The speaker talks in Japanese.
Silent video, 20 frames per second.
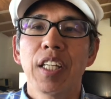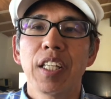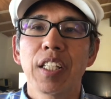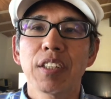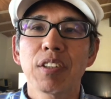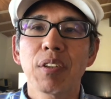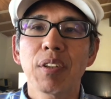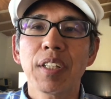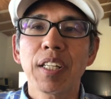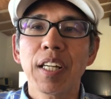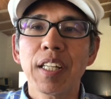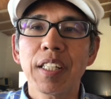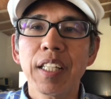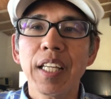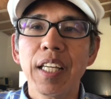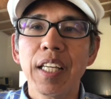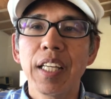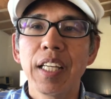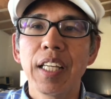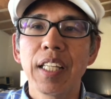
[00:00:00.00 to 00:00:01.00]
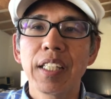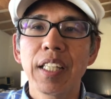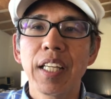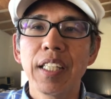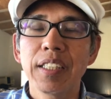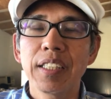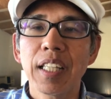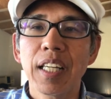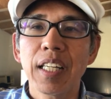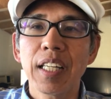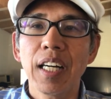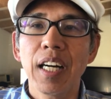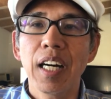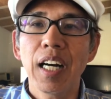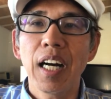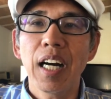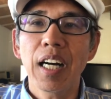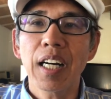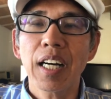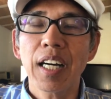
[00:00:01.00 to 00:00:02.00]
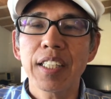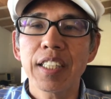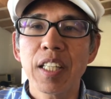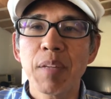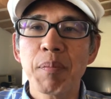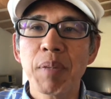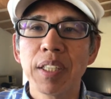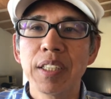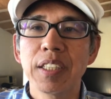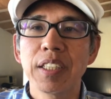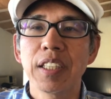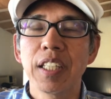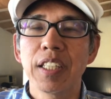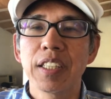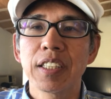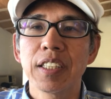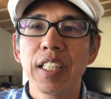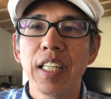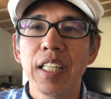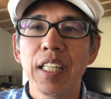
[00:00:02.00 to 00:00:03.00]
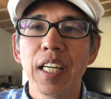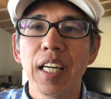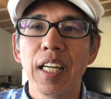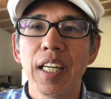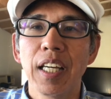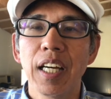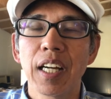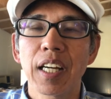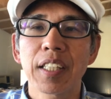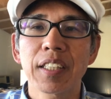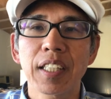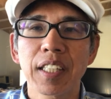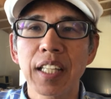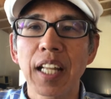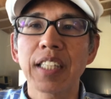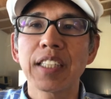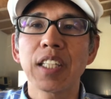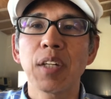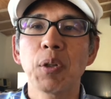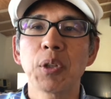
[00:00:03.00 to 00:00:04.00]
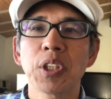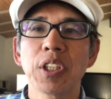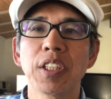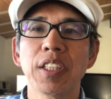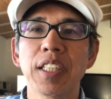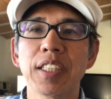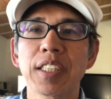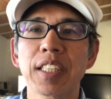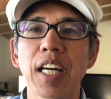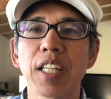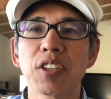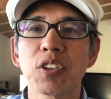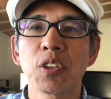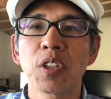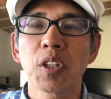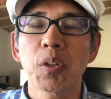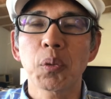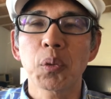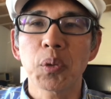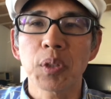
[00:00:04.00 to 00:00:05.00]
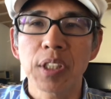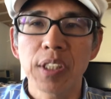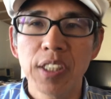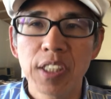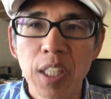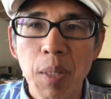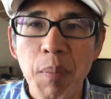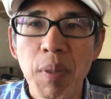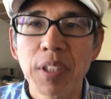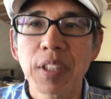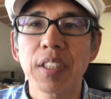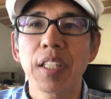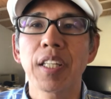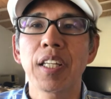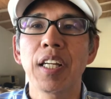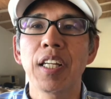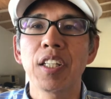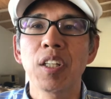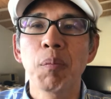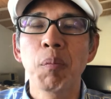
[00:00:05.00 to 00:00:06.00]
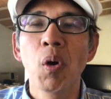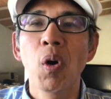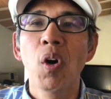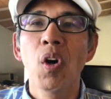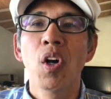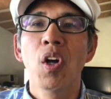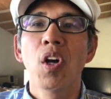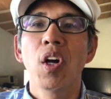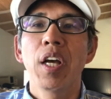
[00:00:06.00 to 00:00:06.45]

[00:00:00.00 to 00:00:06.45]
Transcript: えそれからね、え店員さんが開店前に来てですね、えあなた何が欲しいんですかというようなことを聞いてましたけれども、